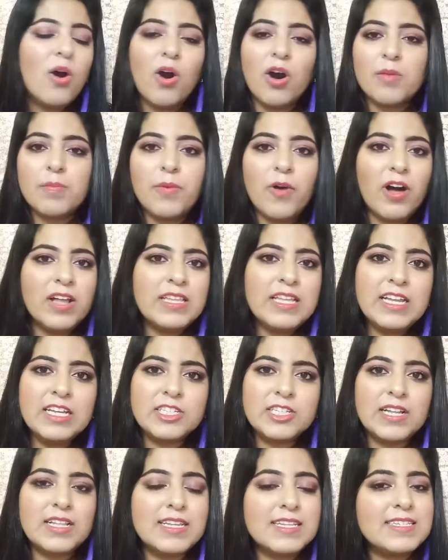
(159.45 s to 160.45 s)
और बहुत ही
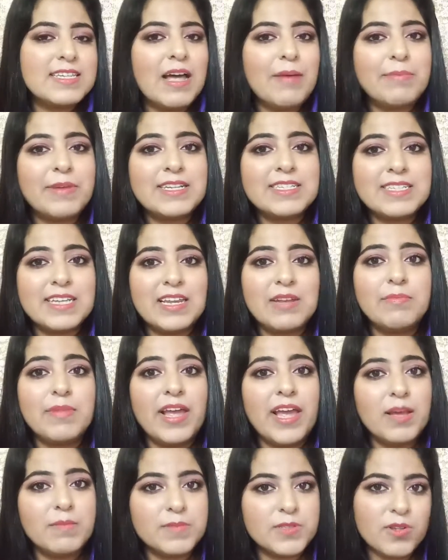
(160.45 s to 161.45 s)
जल्दी से आपके स्किन
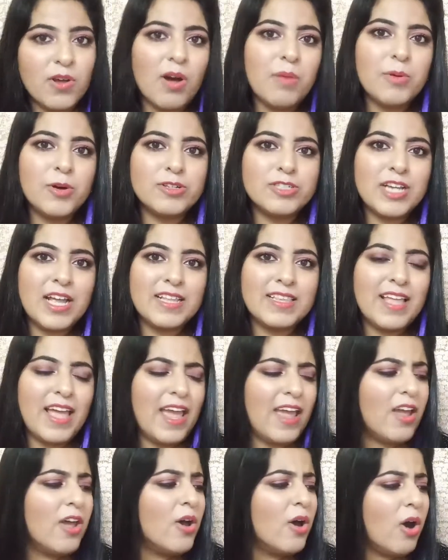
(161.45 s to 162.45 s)
में एब्सॉर्ब हो जाता
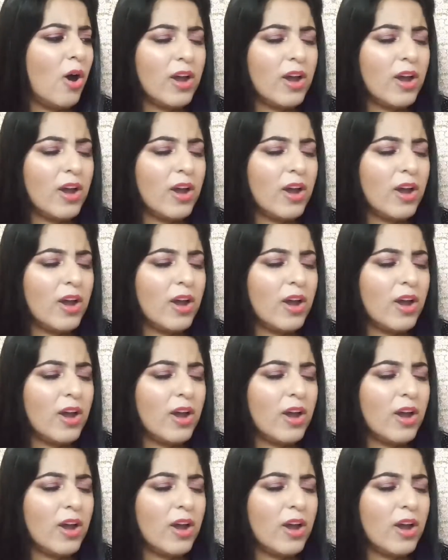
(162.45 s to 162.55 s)
है